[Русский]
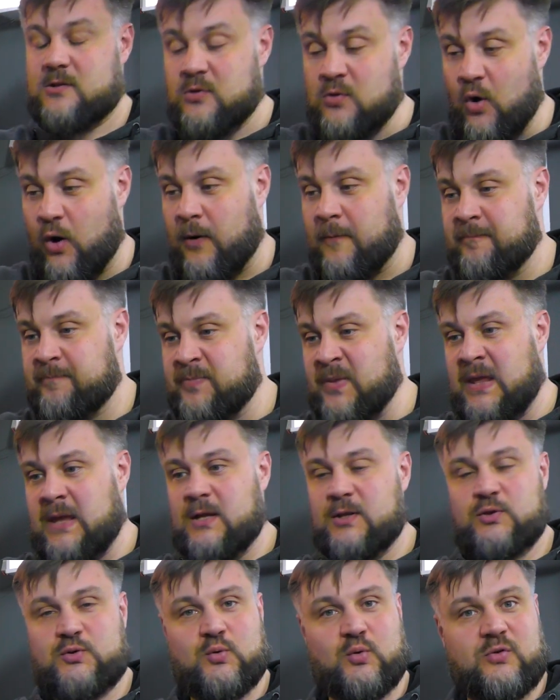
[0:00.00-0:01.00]
Но
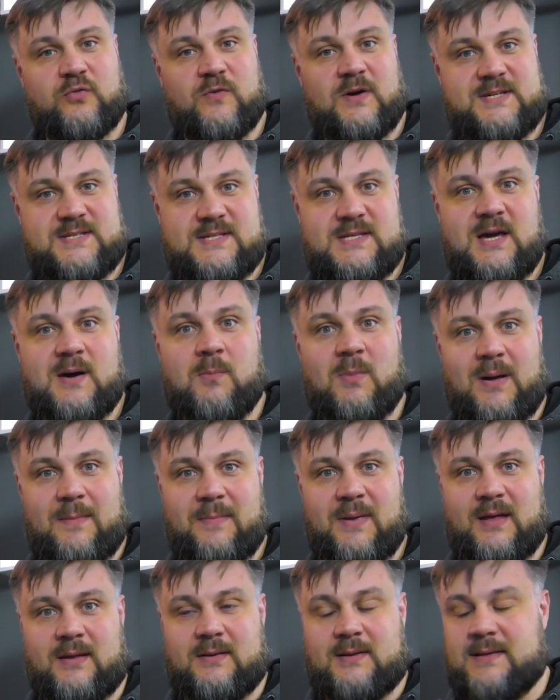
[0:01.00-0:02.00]
тут возник
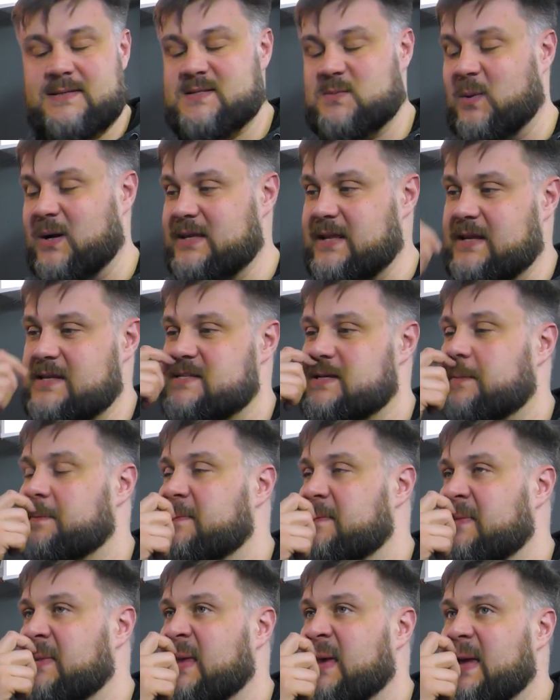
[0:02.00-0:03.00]
момент. Смотрите,
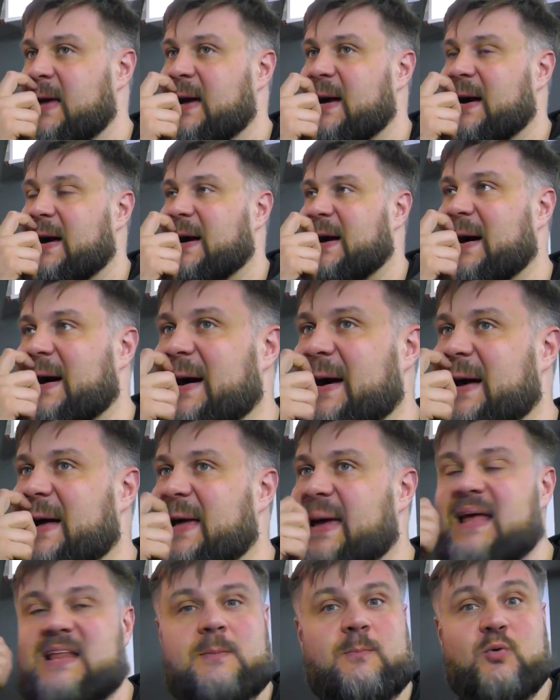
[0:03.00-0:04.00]

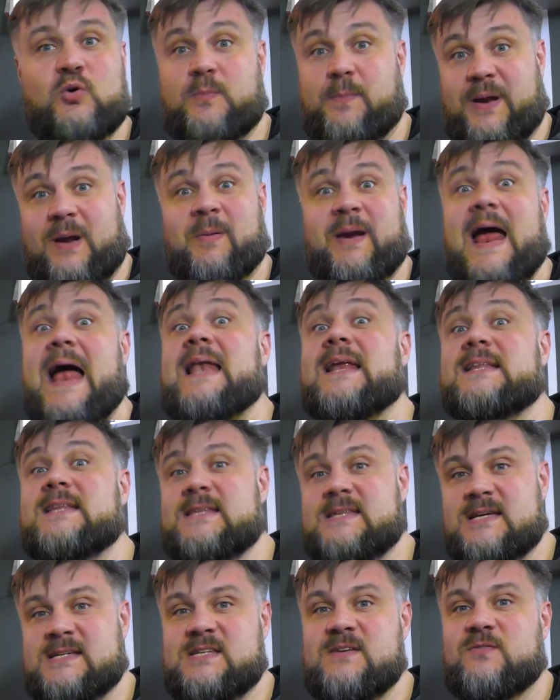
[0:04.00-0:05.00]
а, это будет прям реальная
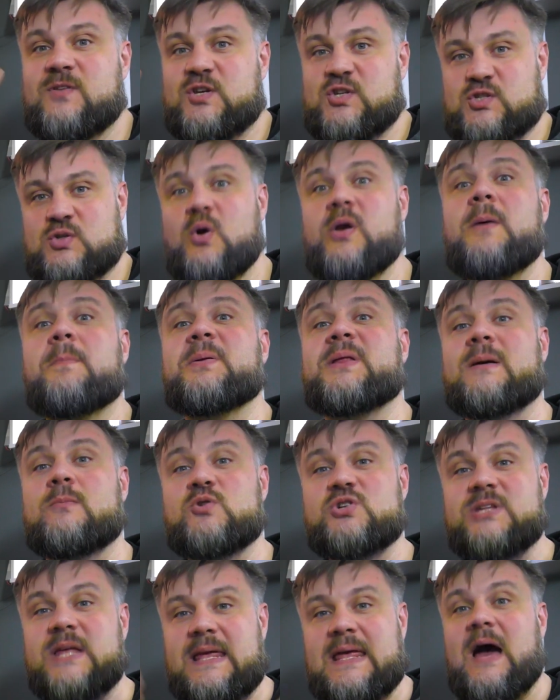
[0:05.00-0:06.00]
детективная история,
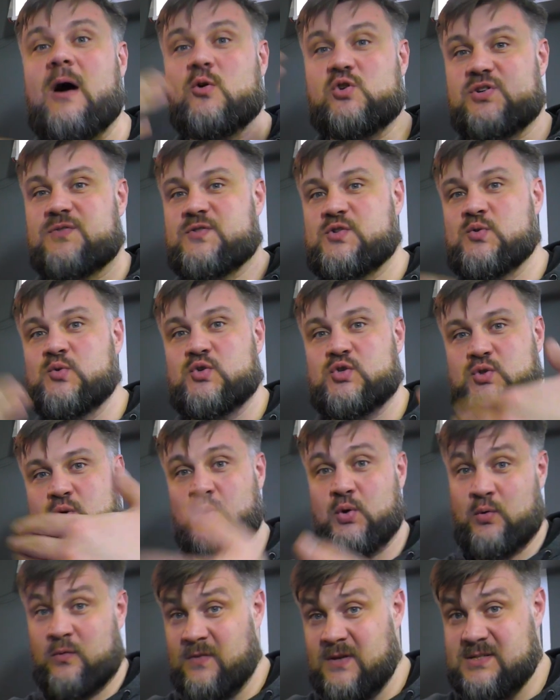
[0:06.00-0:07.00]
потому что я уже всю
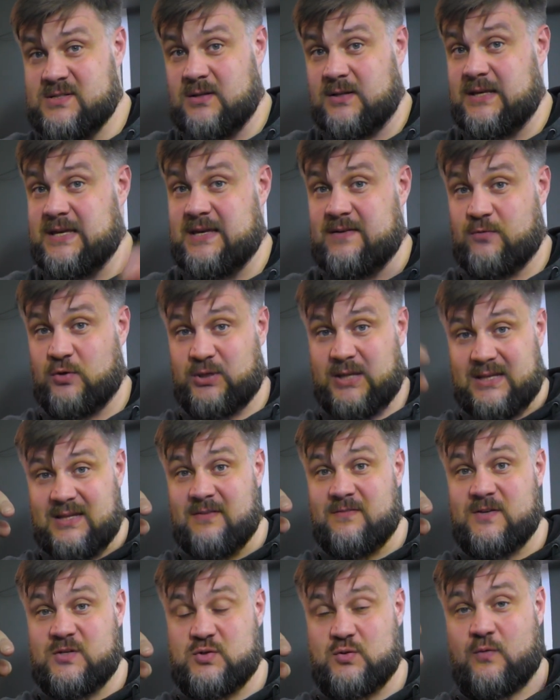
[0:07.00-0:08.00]
историю видел, и вот
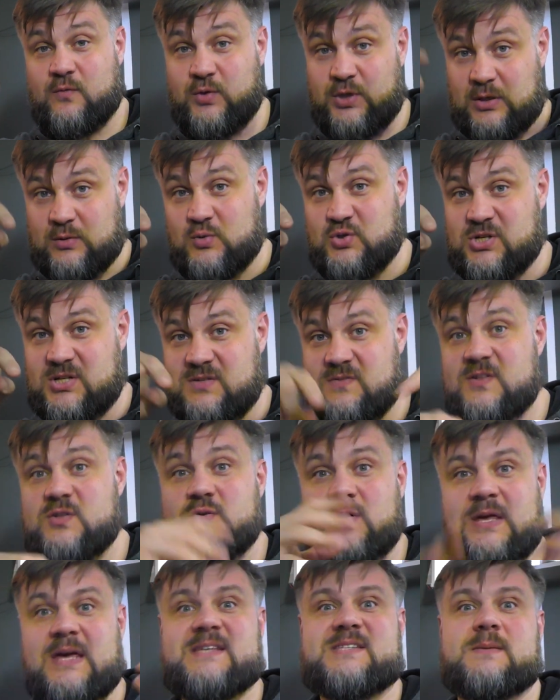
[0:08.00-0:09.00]
это видео, вот эту часть
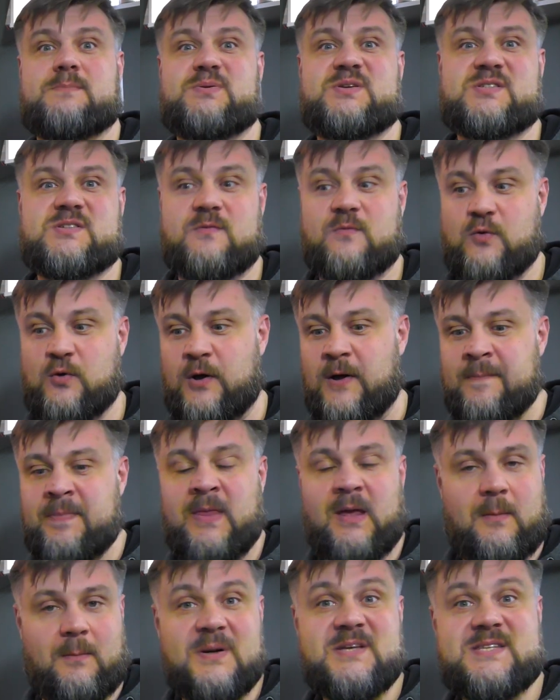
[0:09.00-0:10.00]
видео я записываю,
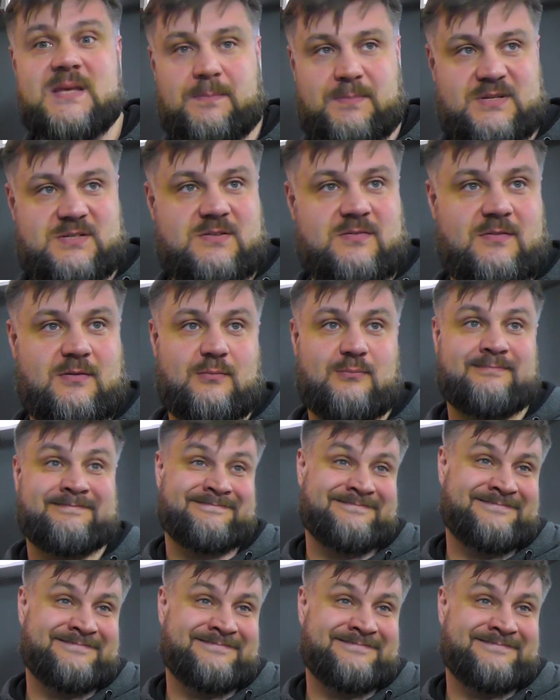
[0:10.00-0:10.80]
мы записываем.